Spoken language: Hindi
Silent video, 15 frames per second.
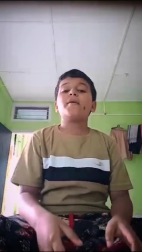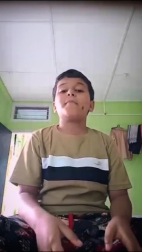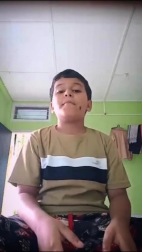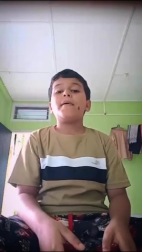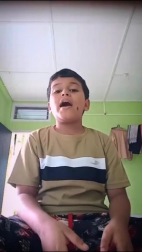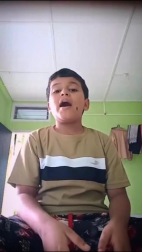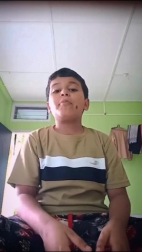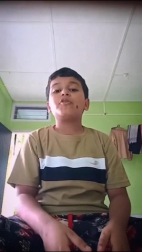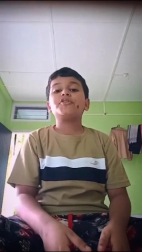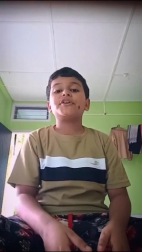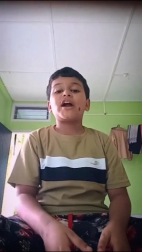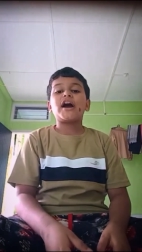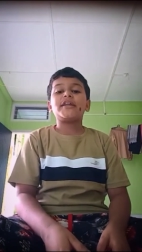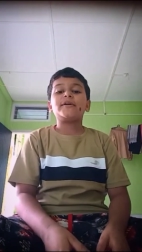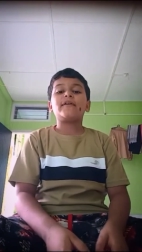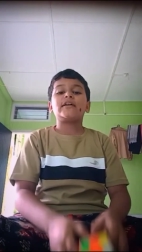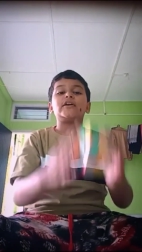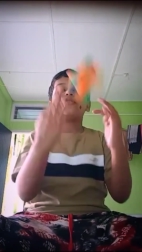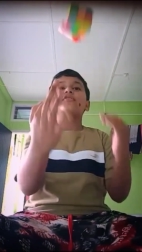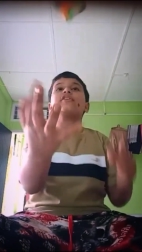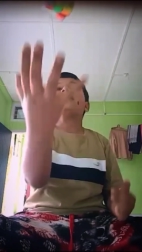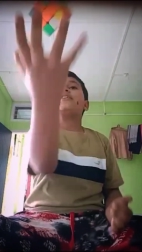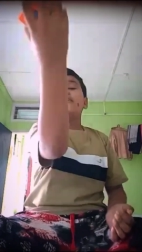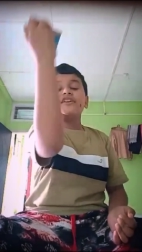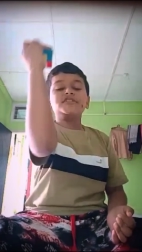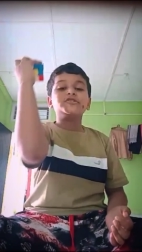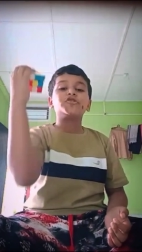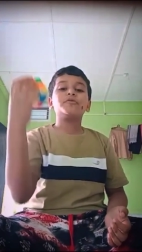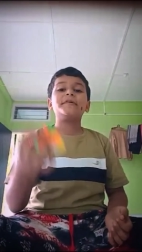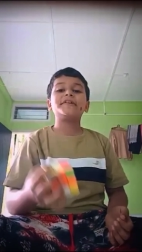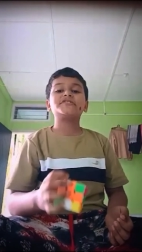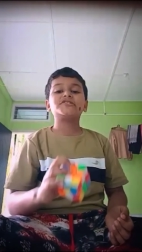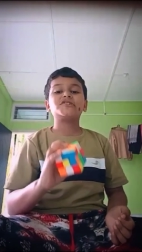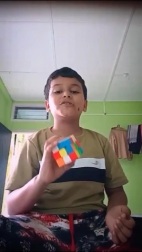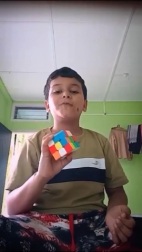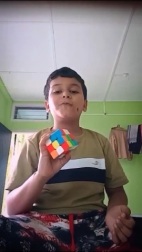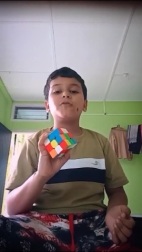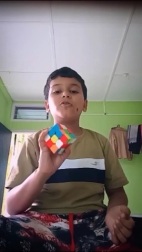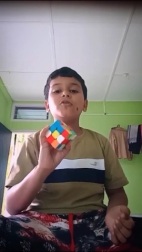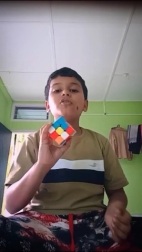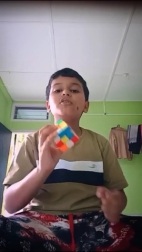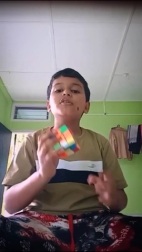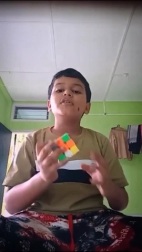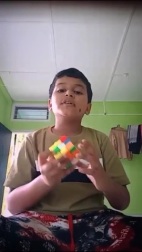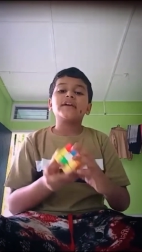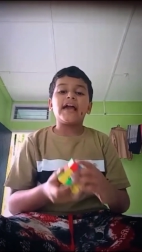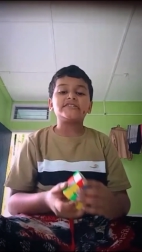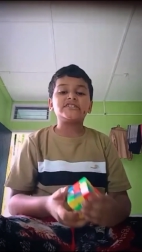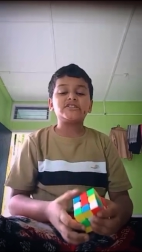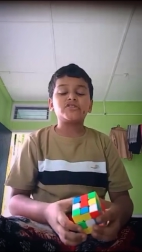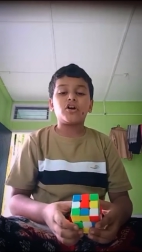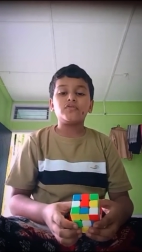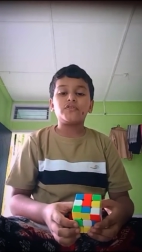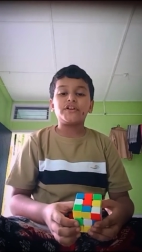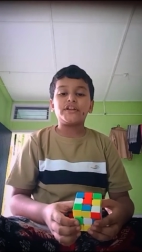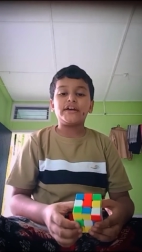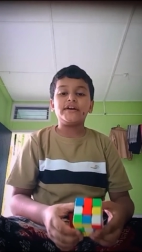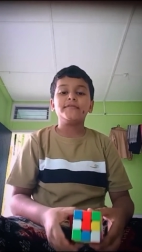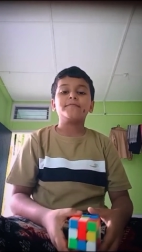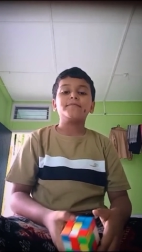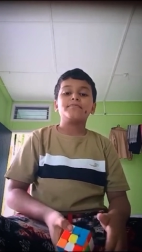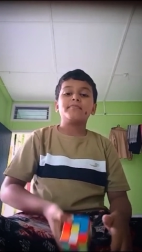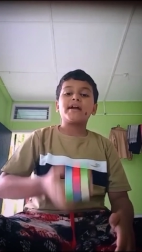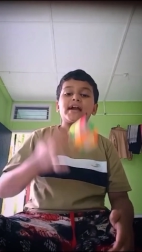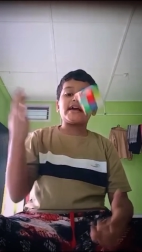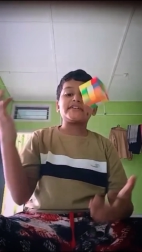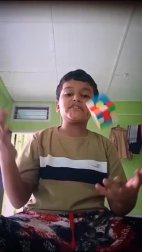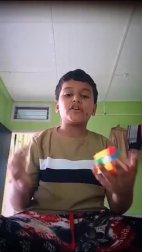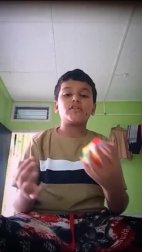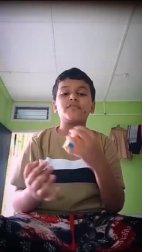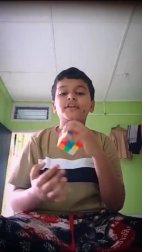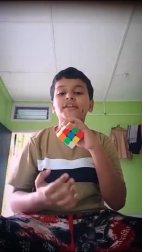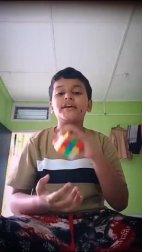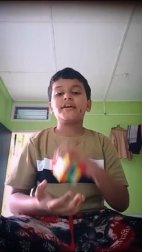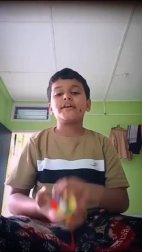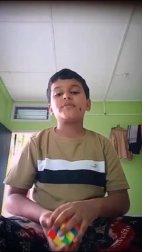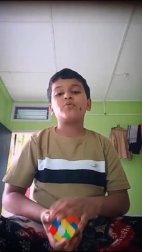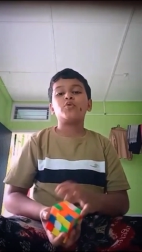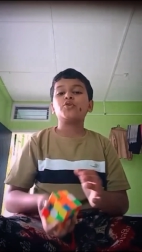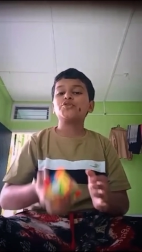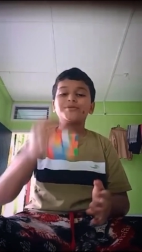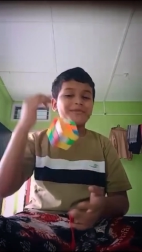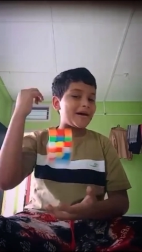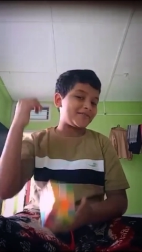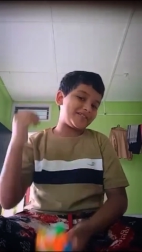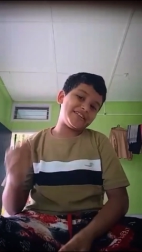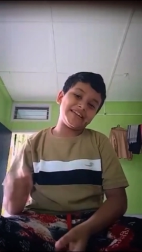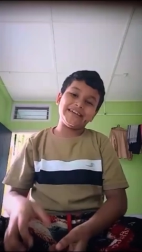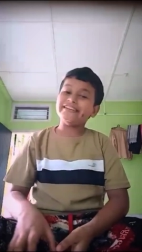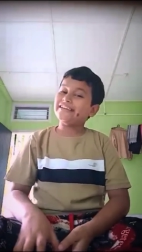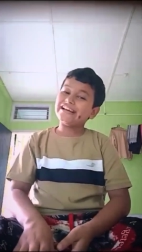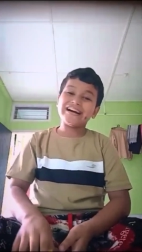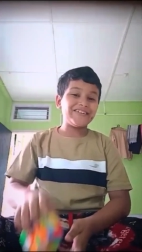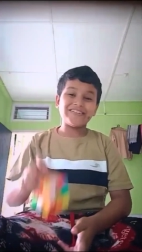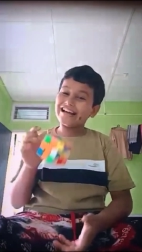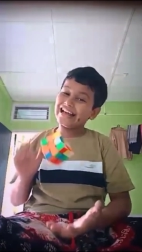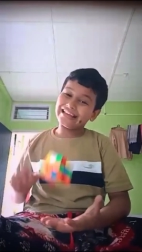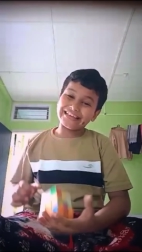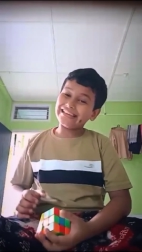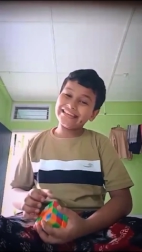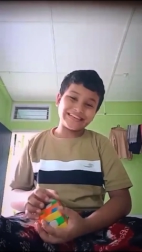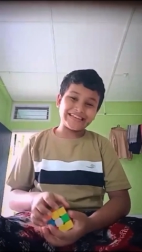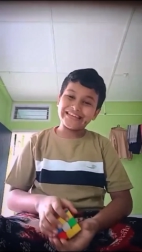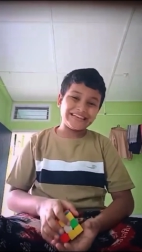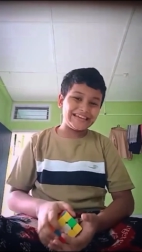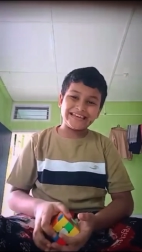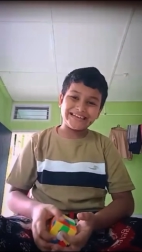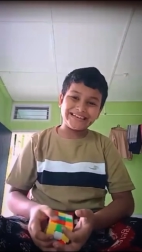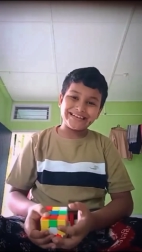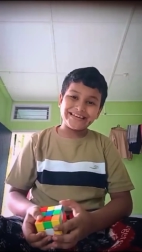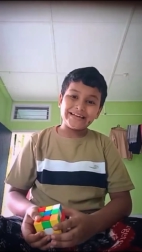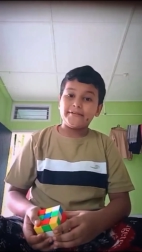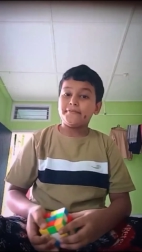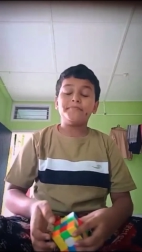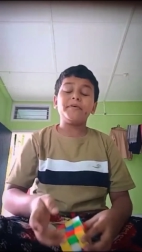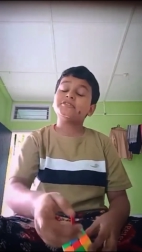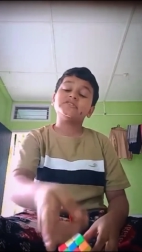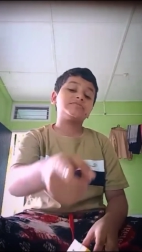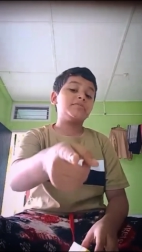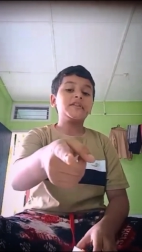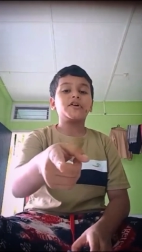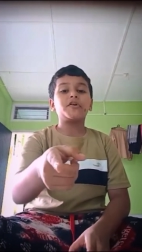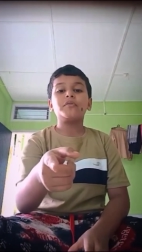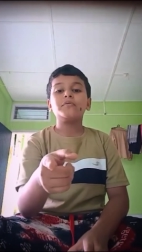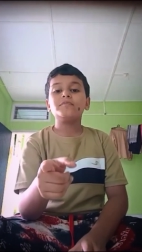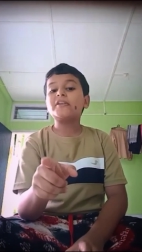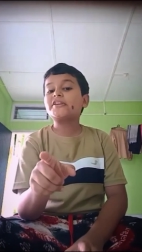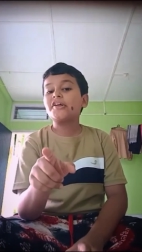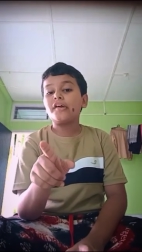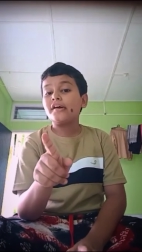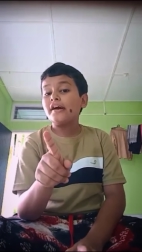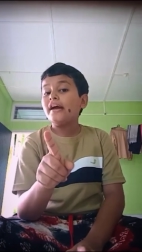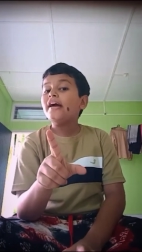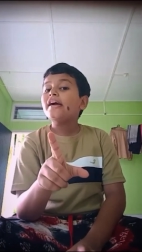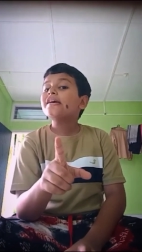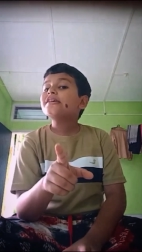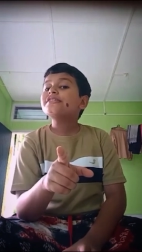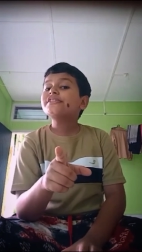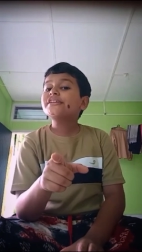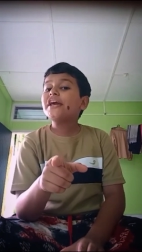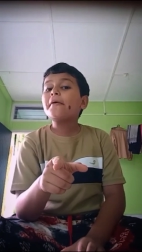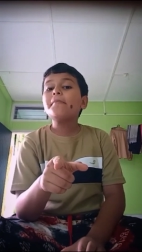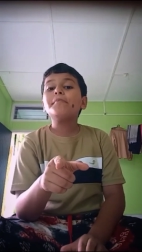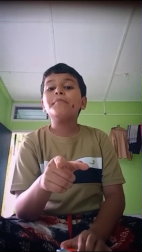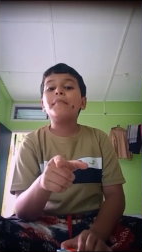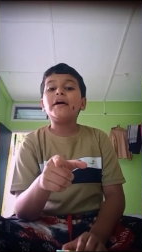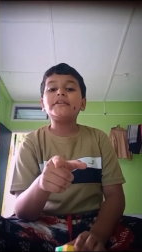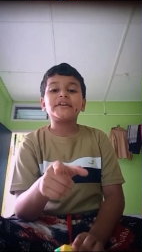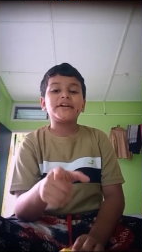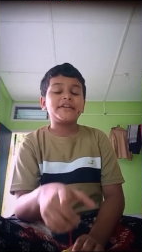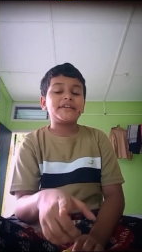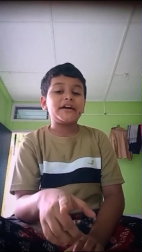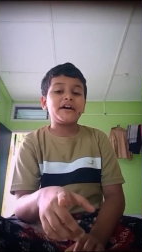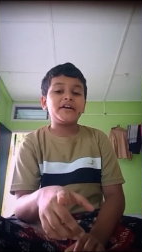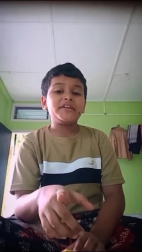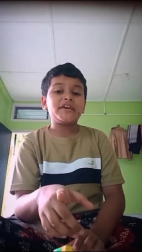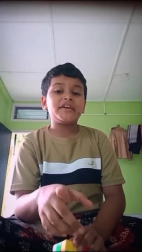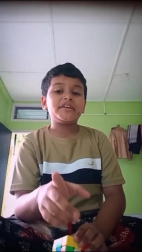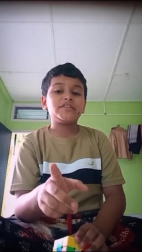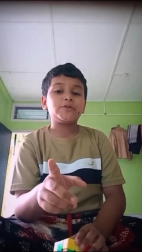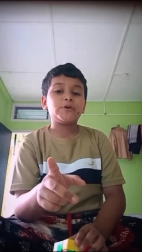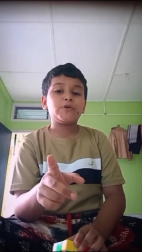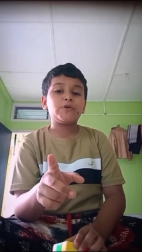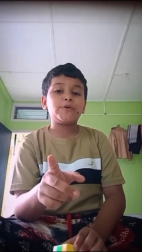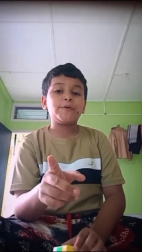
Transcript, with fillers: में मैं आपको दिखाने वाला हूँ कि इस रूबिक्स क्यूब को कैसे सॉल्व करना है मैं कैसे सॉल्व करना है वो तो मैं आपको नहीं दिखाऊंगा ही, बस मत मत करो स्किप मत करना नहीं तो